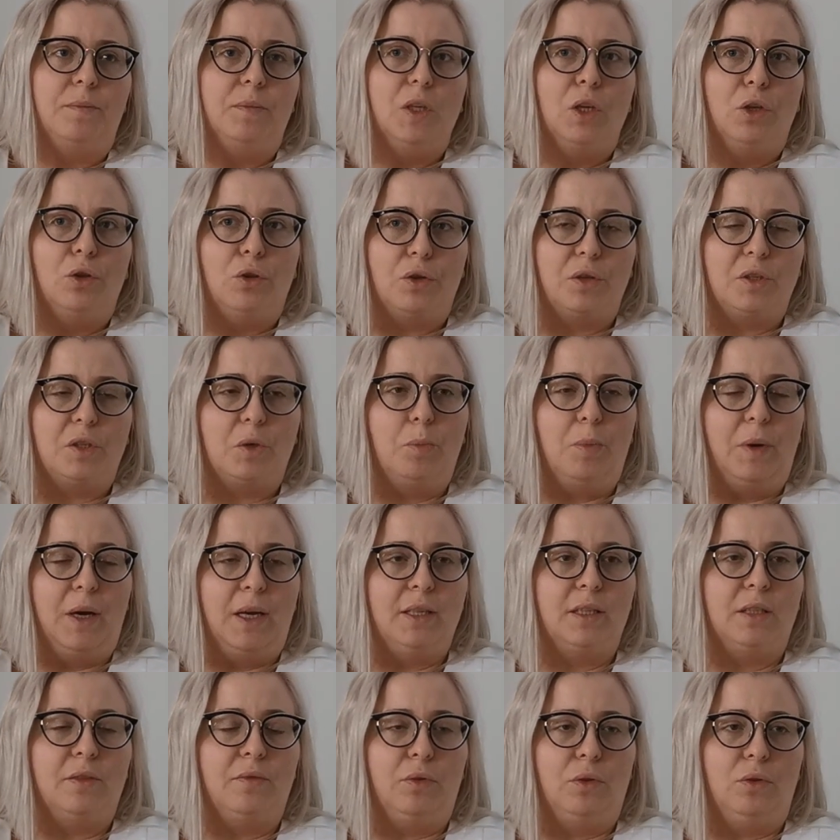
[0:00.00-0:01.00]
drodzy
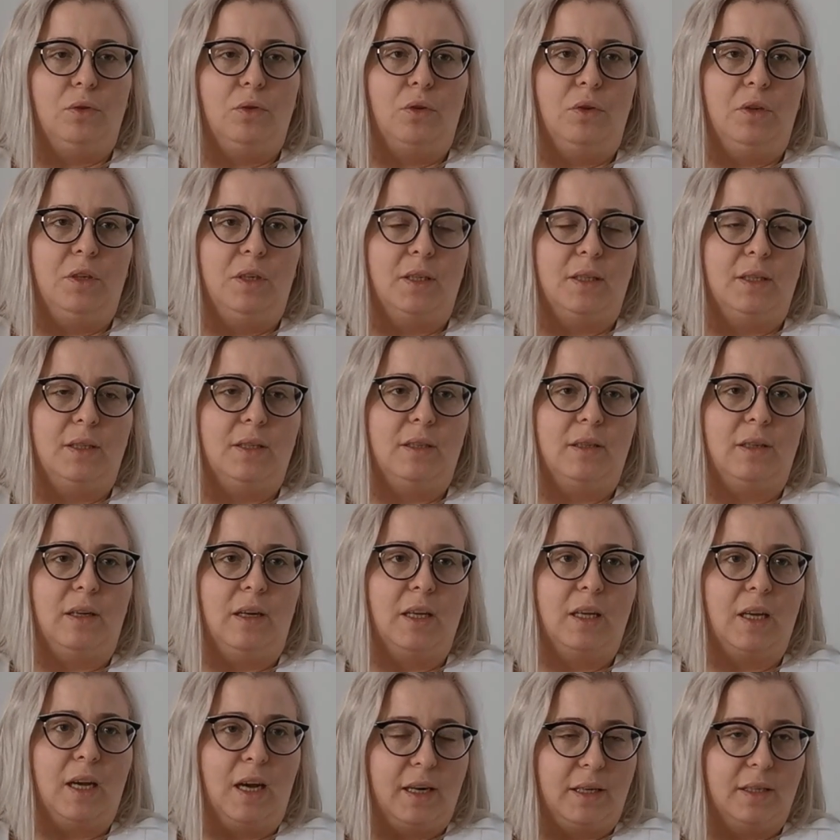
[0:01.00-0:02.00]
Państwo, to jest
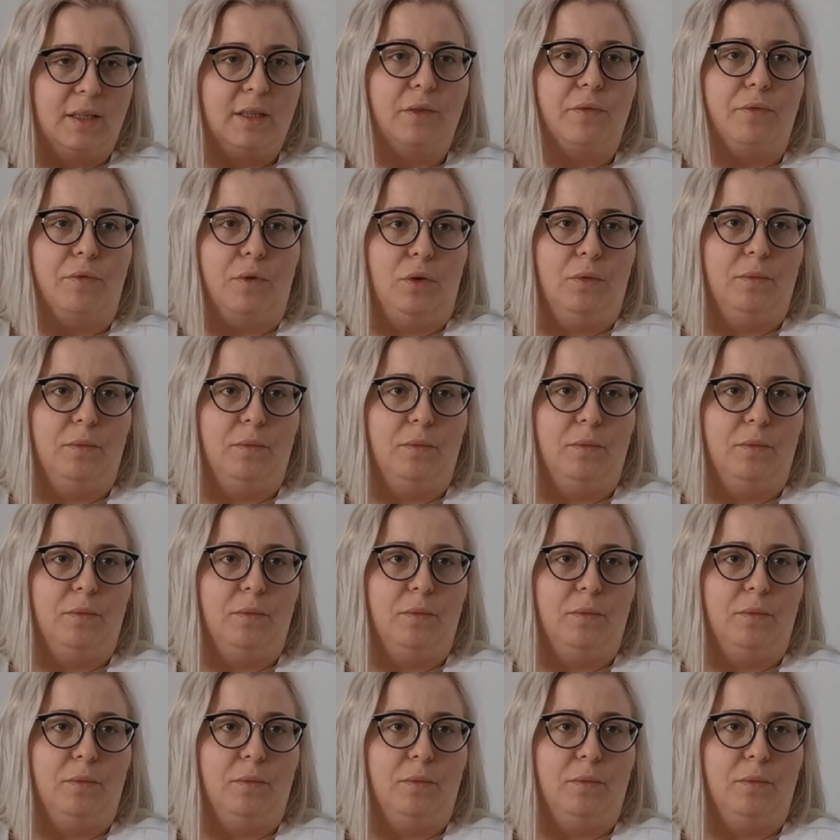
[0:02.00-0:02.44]
lekarstwo